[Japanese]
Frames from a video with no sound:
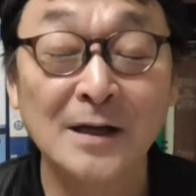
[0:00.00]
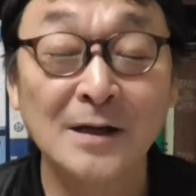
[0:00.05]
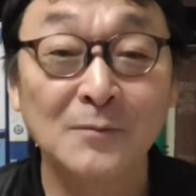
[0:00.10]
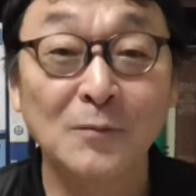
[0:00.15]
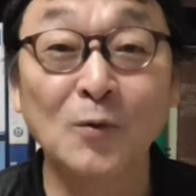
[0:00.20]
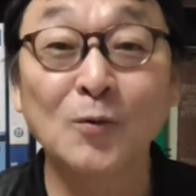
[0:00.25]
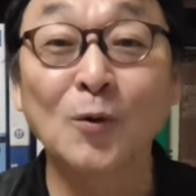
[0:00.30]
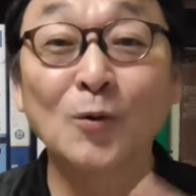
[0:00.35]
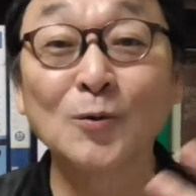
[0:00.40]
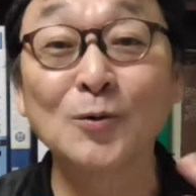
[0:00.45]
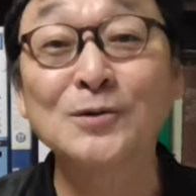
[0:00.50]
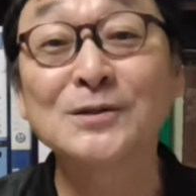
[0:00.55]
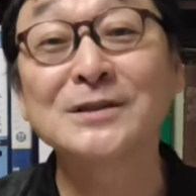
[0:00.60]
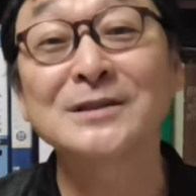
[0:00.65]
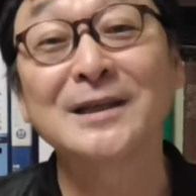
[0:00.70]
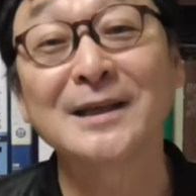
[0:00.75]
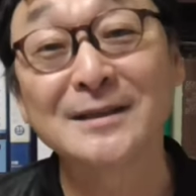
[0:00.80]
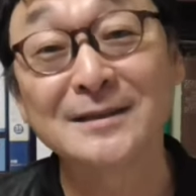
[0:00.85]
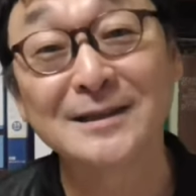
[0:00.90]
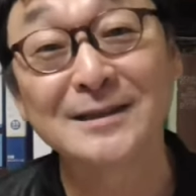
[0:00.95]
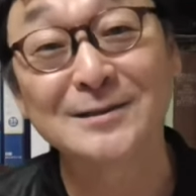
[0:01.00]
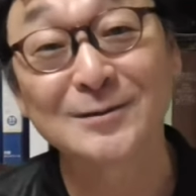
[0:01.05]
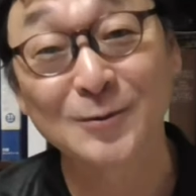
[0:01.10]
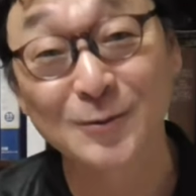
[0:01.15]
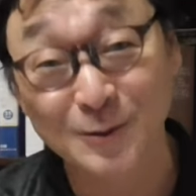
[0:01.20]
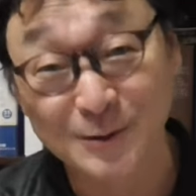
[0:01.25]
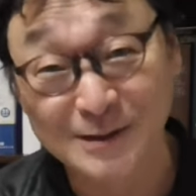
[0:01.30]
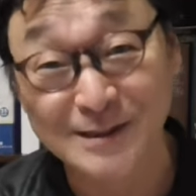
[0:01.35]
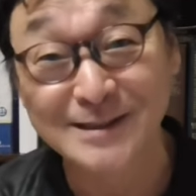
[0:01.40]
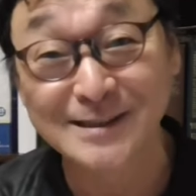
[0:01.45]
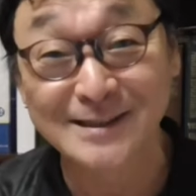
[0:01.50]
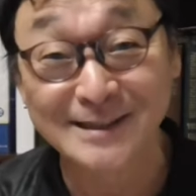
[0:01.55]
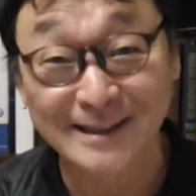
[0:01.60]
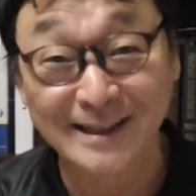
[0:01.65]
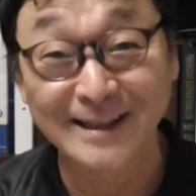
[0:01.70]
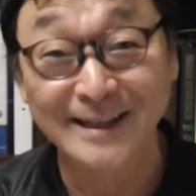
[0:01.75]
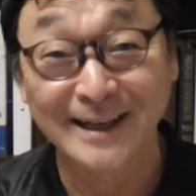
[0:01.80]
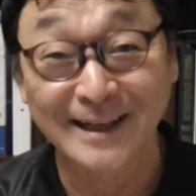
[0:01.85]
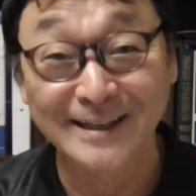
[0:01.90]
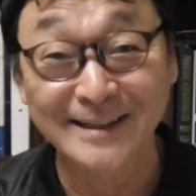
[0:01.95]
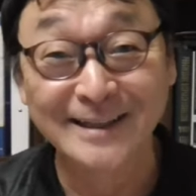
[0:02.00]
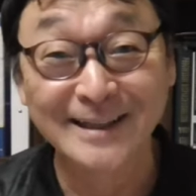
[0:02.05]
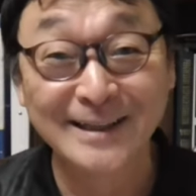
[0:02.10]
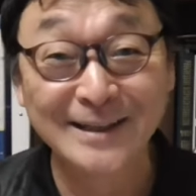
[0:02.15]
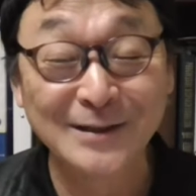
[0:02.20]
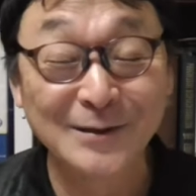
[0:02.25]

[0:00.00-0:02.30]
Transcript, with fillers: もうこの時点でそれを信じてない。